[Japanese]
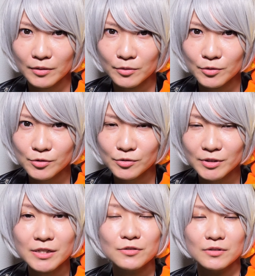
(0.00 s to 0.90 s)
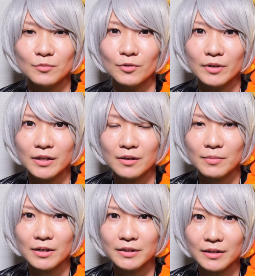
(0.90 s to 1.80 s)
あと優秀選手にも選
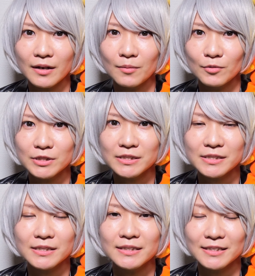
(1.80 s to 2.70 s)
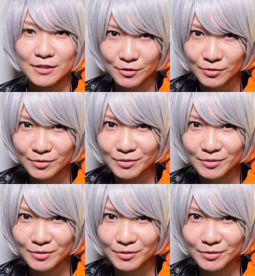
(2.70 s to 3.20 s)
ばれた森重選手、